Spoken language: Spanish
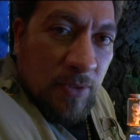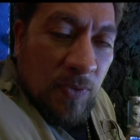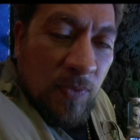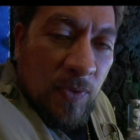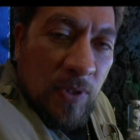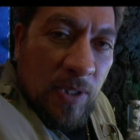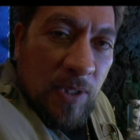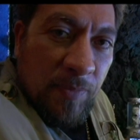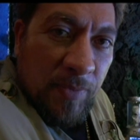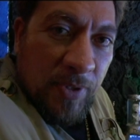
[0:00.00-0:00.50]
O
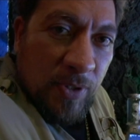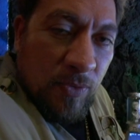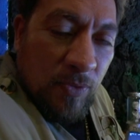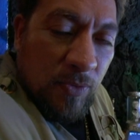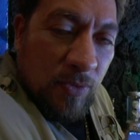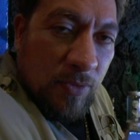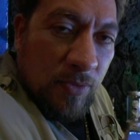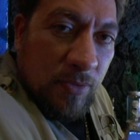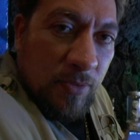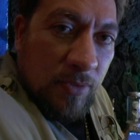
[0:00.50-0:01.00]
a lo
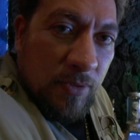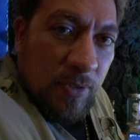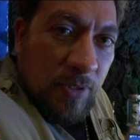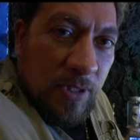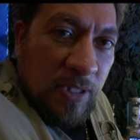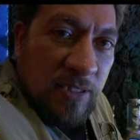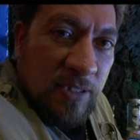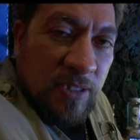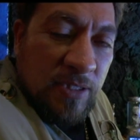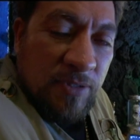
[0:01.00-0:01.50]
mejor
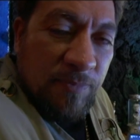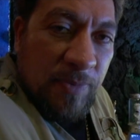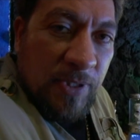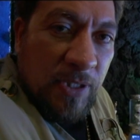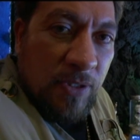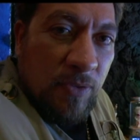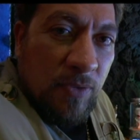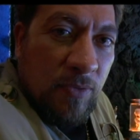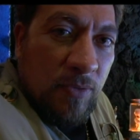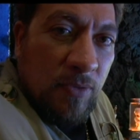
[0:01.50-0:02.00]
ese
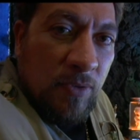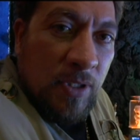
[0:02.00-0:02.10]
espejo